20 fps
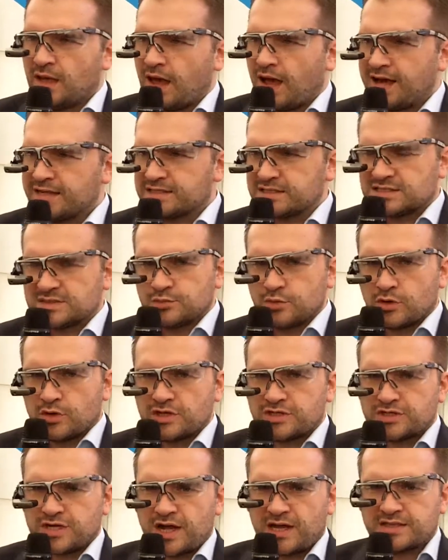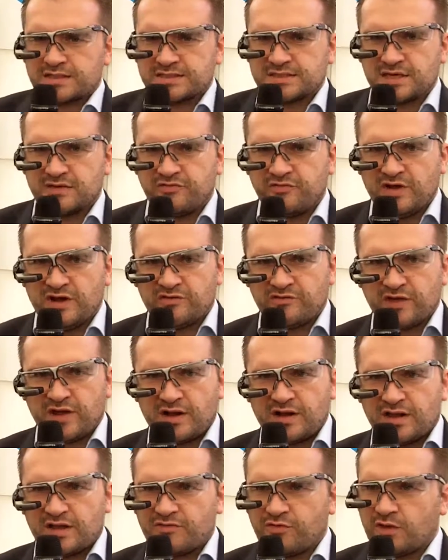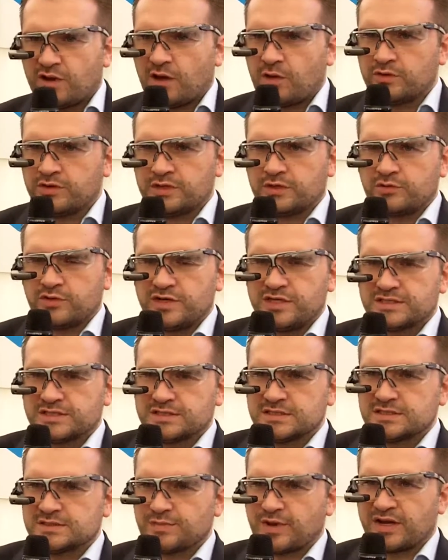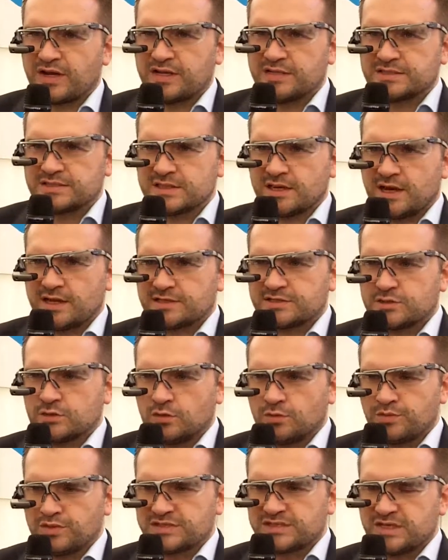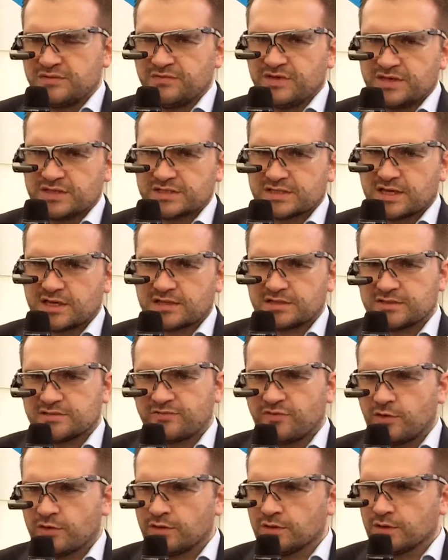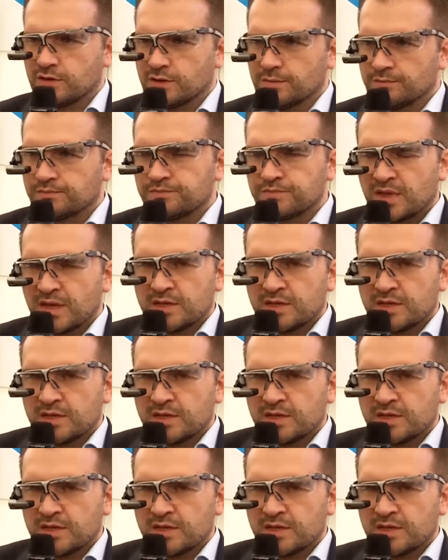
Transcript: Einsatzmöglichkeiten sind vielfältig von Audit Reasons bei der Installation bis hin, wie gesagt, von ähm,